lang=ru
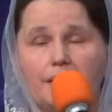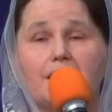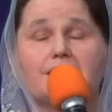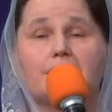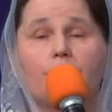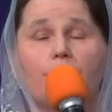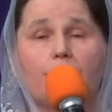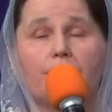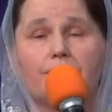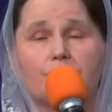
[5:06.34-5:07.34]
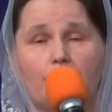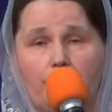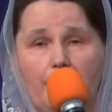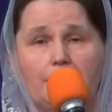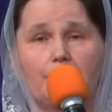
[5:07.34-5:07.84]
Я с тобою во всем
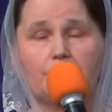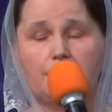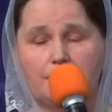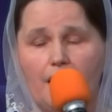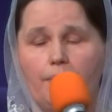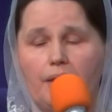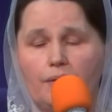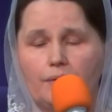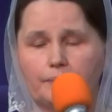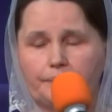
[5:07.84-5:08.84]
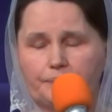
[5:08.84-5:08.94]
этом, дитя мое.